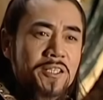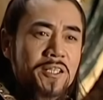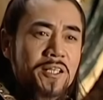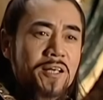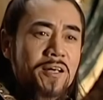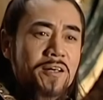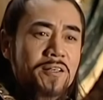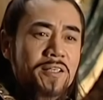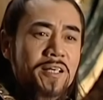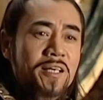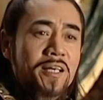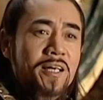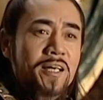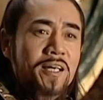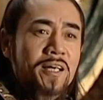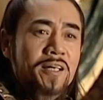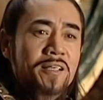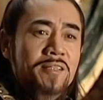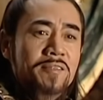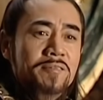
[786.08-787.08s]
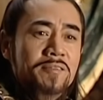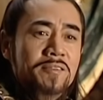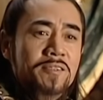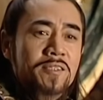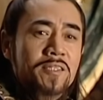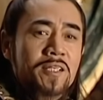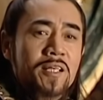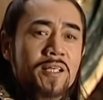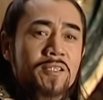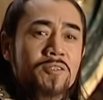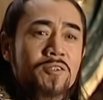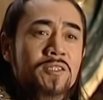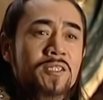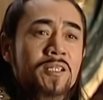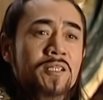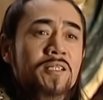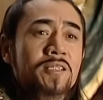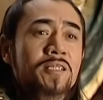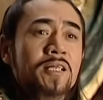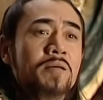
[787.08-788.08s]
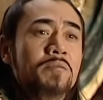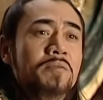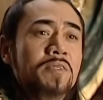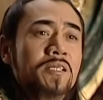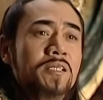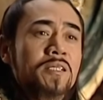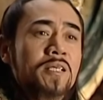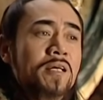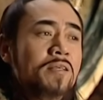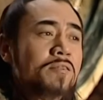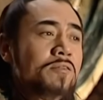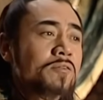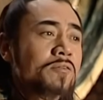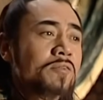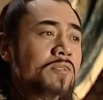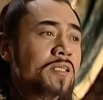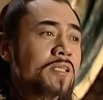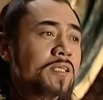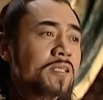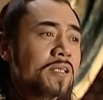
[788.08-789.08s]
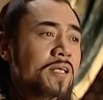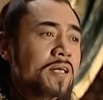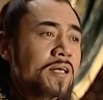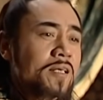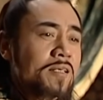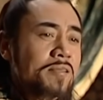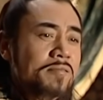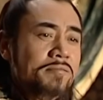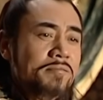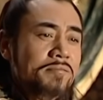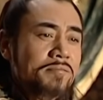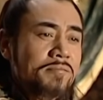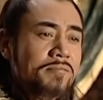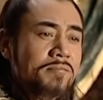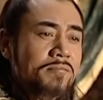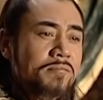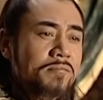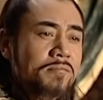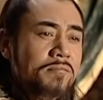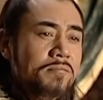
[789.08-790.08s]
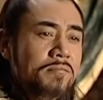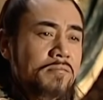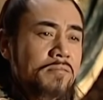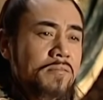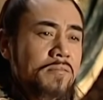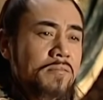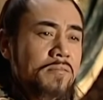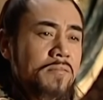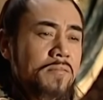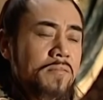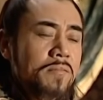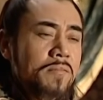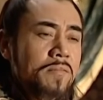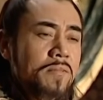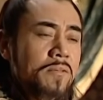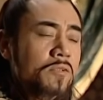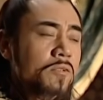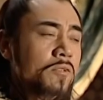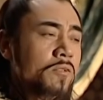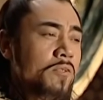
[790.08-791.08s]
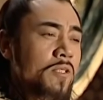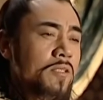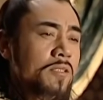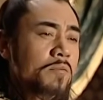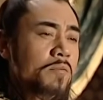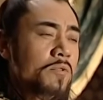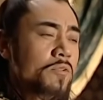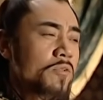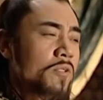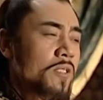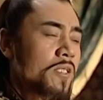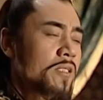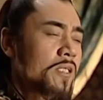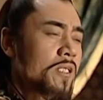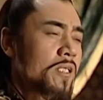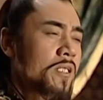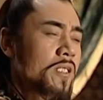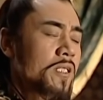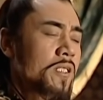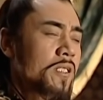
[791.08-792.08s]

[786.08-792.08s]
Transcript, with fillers: 些老的呀，自然就成了他们的眼中钉了。有句话怎么说来着？